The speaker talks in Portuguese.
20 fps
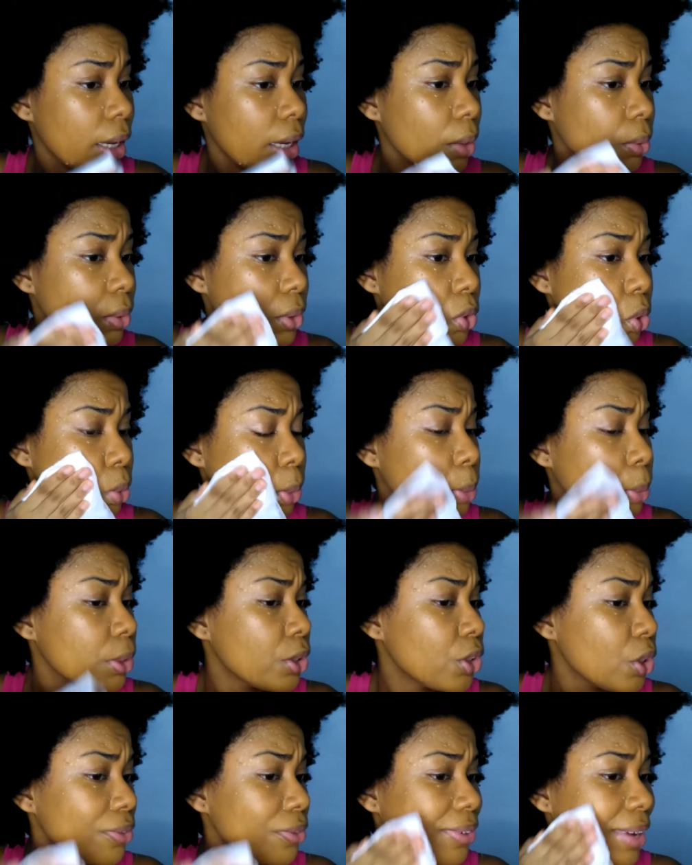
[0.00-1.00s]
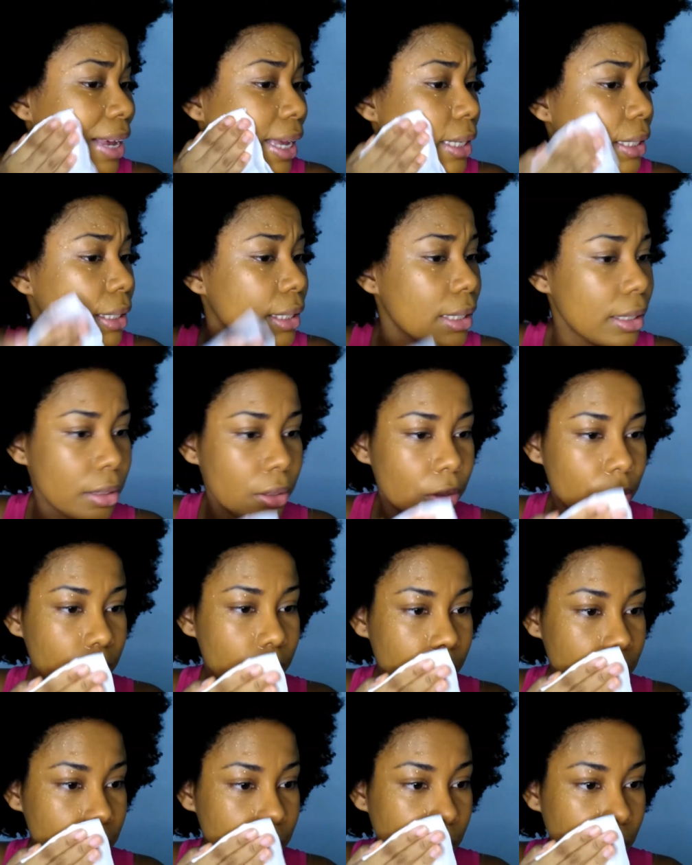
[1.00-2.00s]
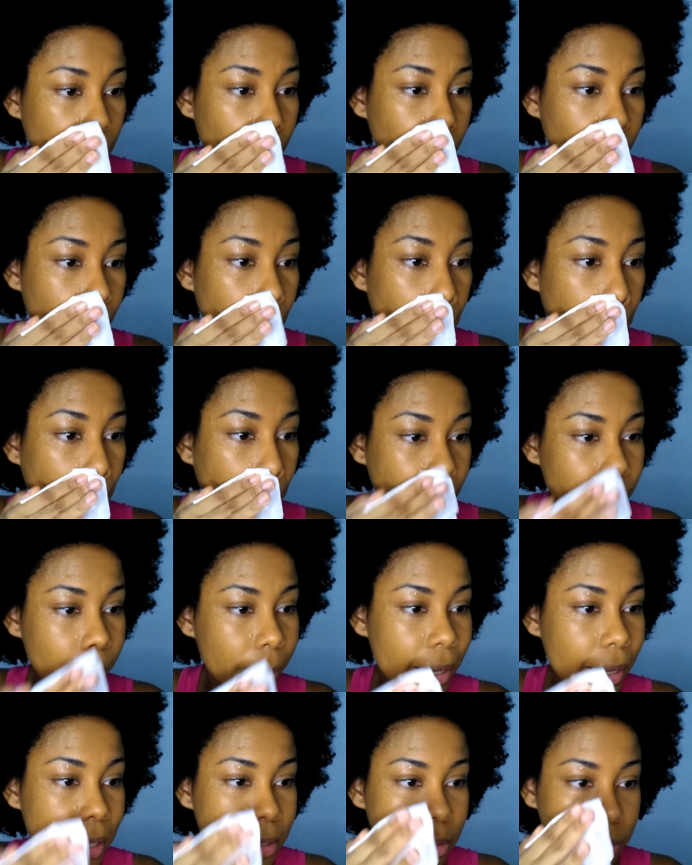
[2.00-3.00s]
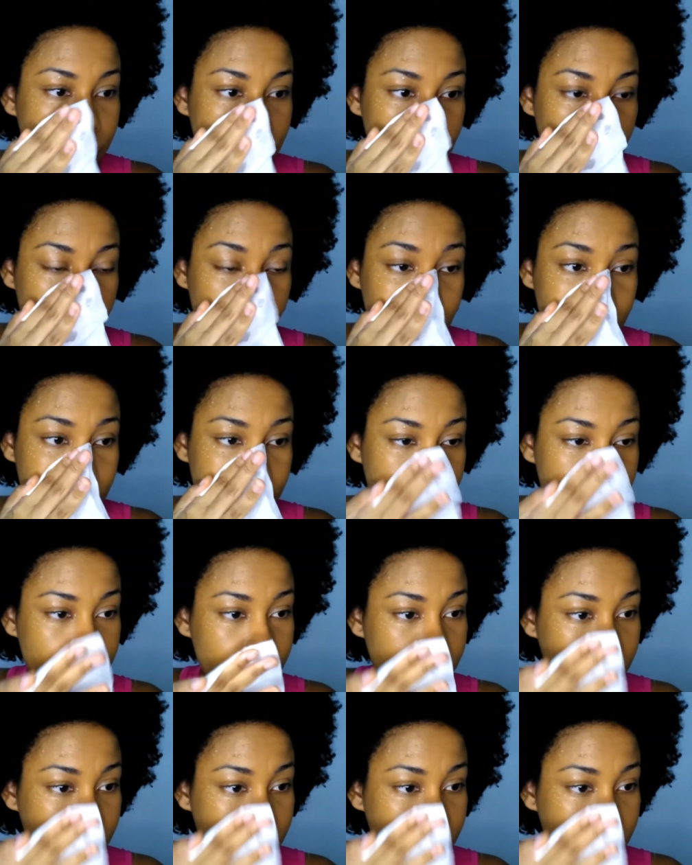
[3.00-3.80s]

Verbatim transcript: É o que normalmente eu faria se eu estivesse na rua e pegasse uma chuva